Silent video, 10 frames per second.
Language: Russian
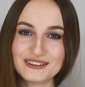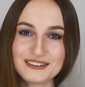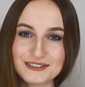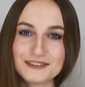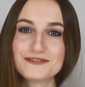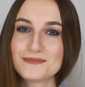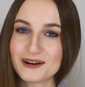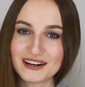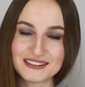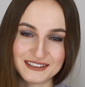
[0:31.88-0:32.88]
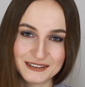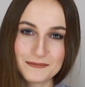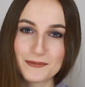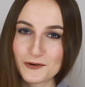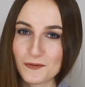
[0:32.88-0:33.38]
Он идет в
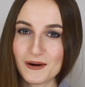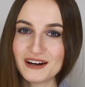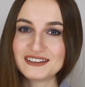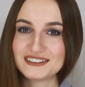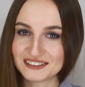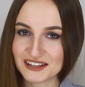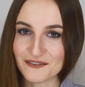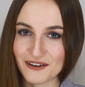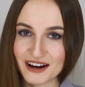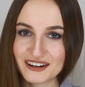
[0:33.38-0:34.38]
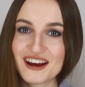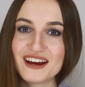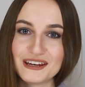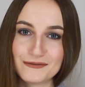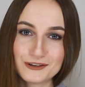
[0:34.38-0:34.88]
магазин, покупает словарь
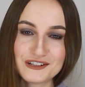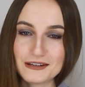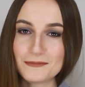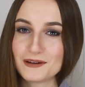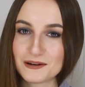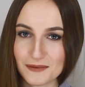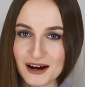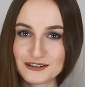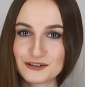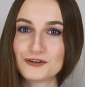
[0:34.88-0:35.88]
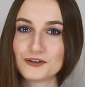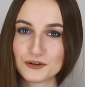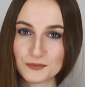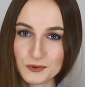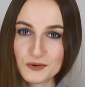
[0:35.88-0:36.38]
и в ужасе понимает, что
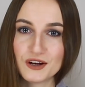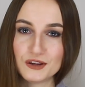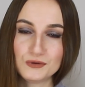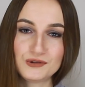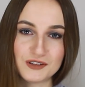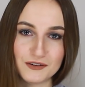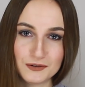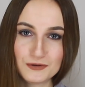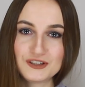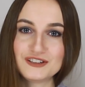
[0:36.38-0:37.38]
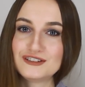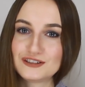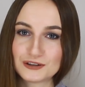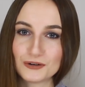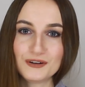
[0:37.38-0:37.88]
ему нужно выучить
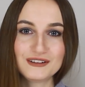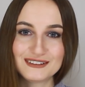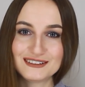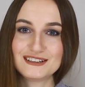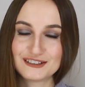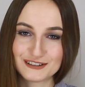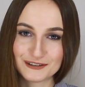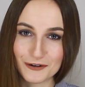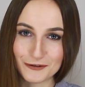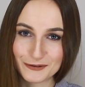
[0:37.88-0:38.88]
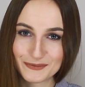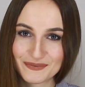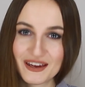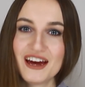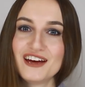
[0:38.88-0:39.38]
100 тысяч слов.
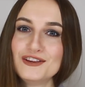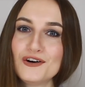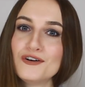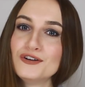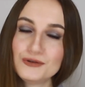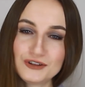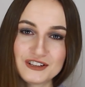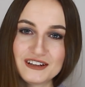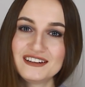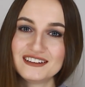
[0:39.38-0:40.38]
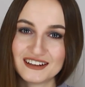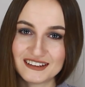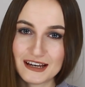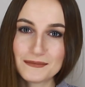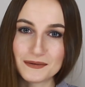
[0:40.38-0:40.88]
Но нужно ли на
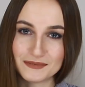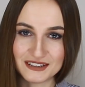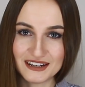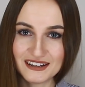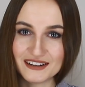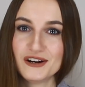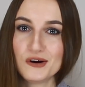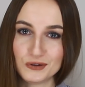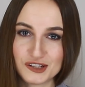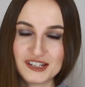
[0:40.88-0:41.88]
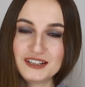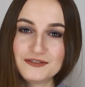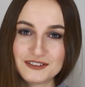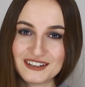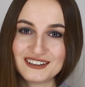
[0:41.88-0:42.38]
самом деле учить
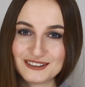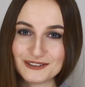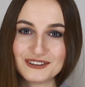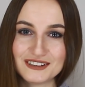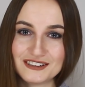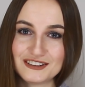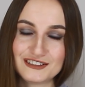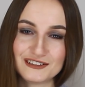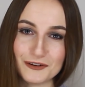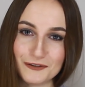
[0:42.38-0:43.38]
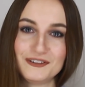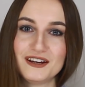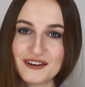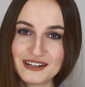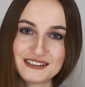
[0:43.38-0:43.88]
все 100 тысяч слов?
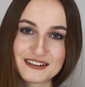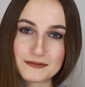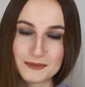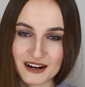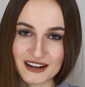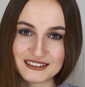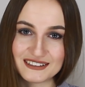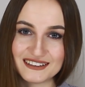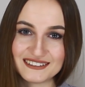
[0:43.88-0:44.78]
Давайте разбираться.